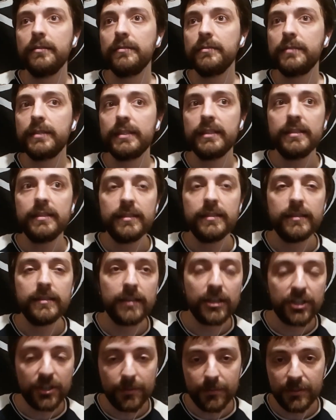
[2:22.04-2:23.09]

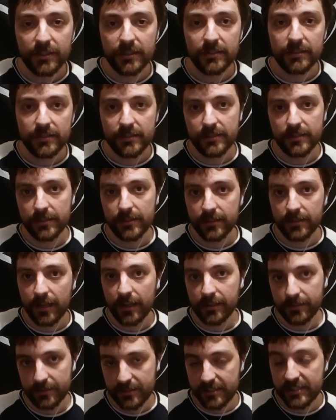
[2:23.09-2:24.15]
siz yaşamadığınız,
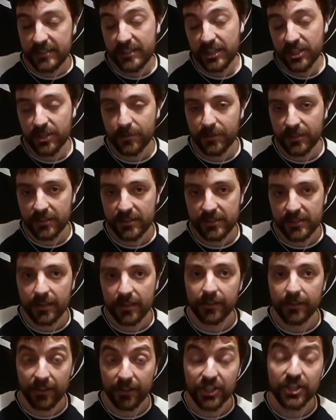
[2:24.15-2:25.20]
sizin yaşamadığınız
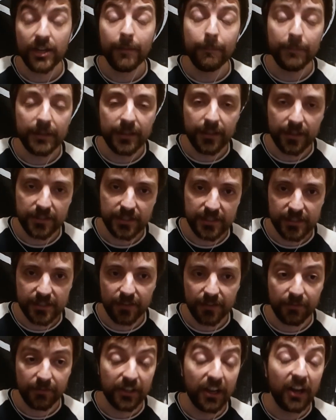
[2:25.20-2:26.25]
dertleri yaşayan binlerce
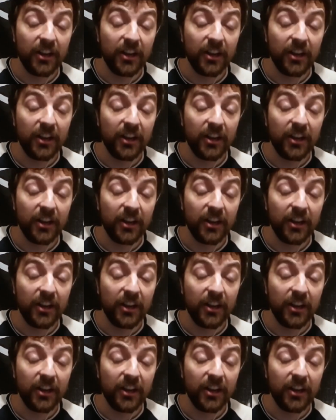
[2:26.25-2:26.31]
insan var.